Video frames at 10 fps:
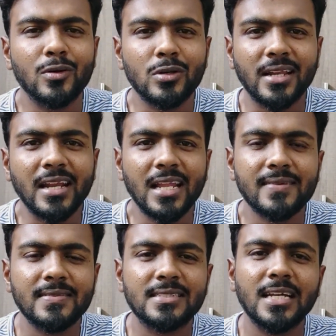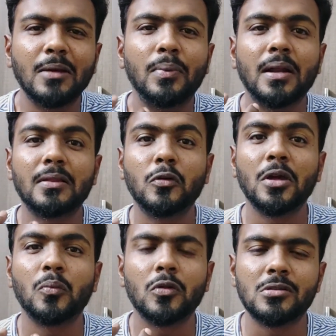ஒரு ட்ரெய்லரை வச்சு அந்த
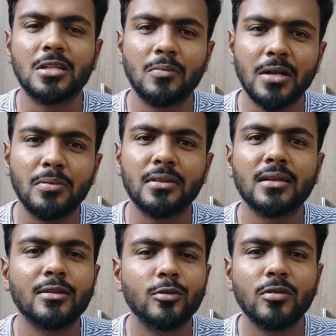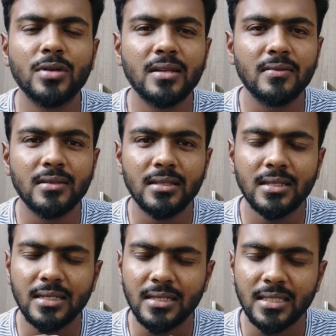படத்தோடைய மொத்தமாக இப்படி தான் இருக்கும் அப்படின்னு வந்து
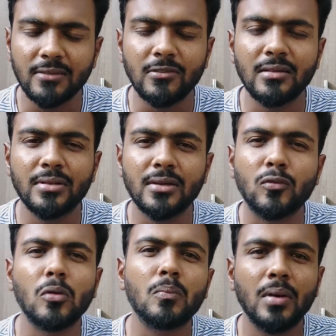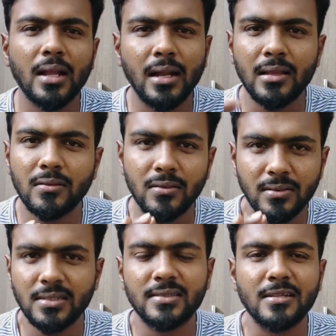எவ்வளோ பெரிய கொம்பனாலையும்
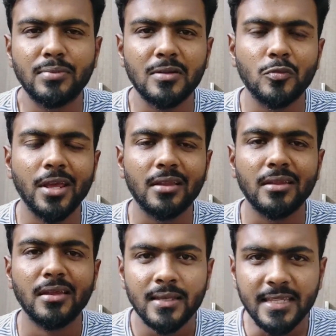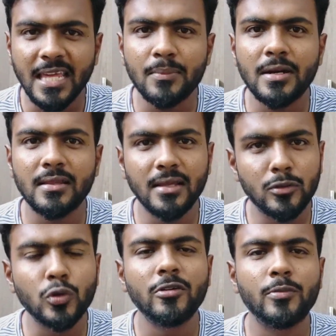டிசைட் பண்ண முடியாது இதே மாதிரி
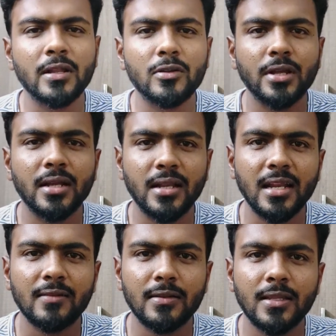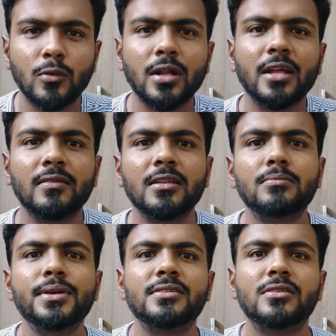தான் துணிவு படத்துடைய ட்ரெய்லர் வந்த உடனே வந்து
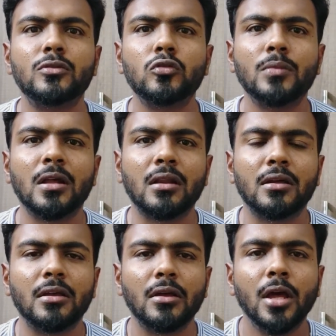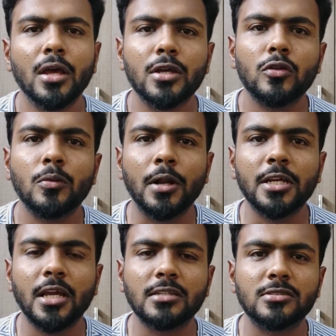பீஸ்ட் டூ மாதிரி இருக்குது இது வந்து
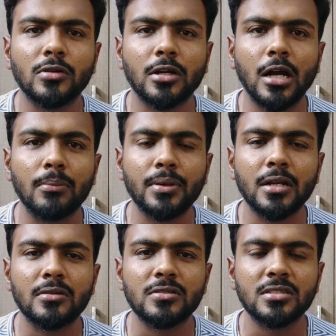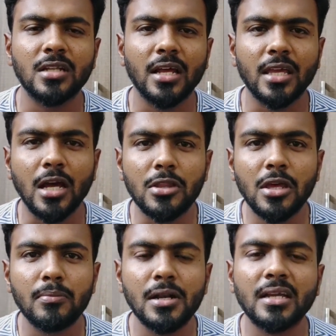மணிகேஸ்டோட காப்பி எடுத்து வச்சுருக்கிறாங்க
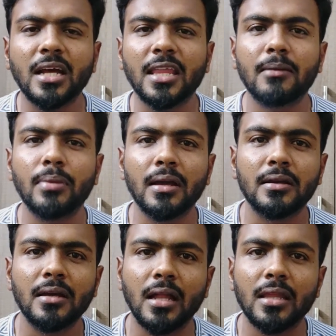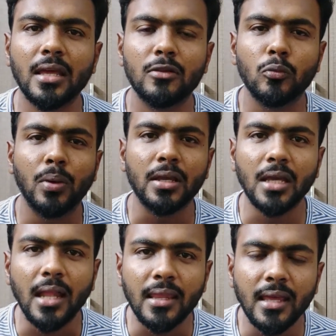அதே பில்டிங் அதே பேங்க்கு அதே
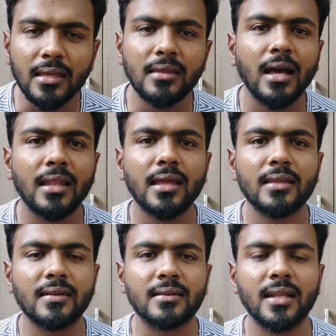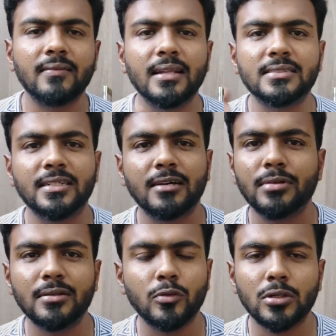துப்பாக்கி அதே இது அதே சட்டை வெள்ளச்சட்டை
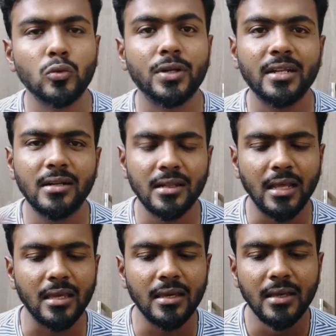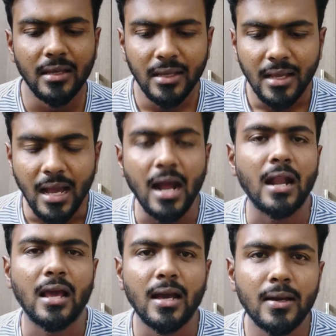அப்படின்னு போட்டு ஊட்டிகிட்டு கிடந்தாங்க
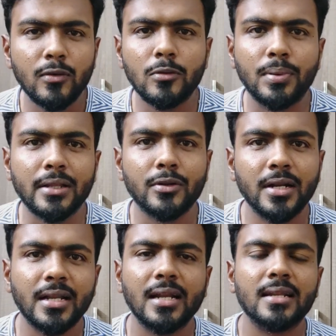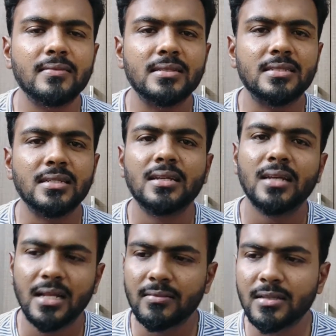ஆனால் ஒரு படத்துடைய ட்ரெய்லரை வச்சு
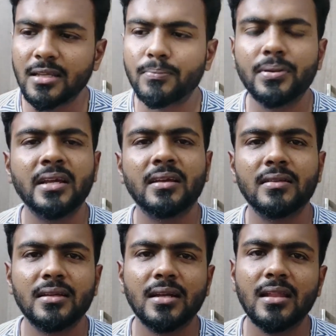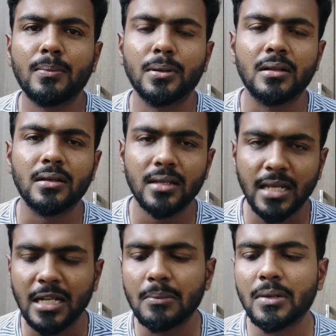அது வந்து எப்படி வந்து எழுதப்பட்டிருக்கு
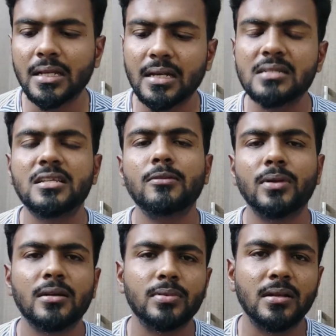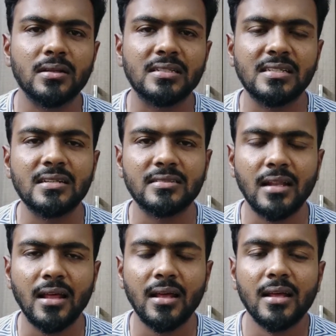என்ன மாதிரி கன்சீவ் பண்ணப்பட்டிருக்கு சீன்ஸ்
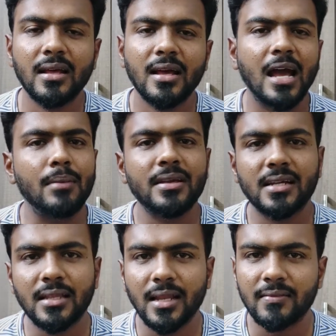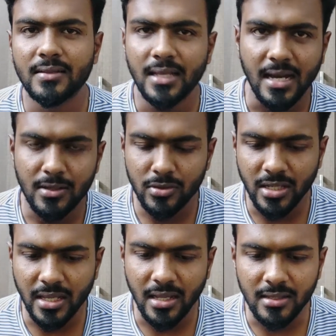எல்லாம் அப்படிங்கிறதெல்லாம் வந்து
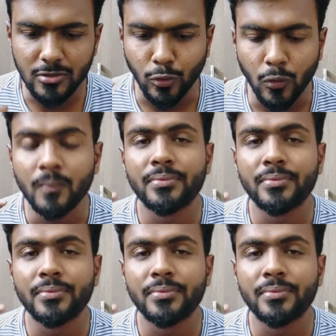யாருக்கும் தெரியாது ஸோ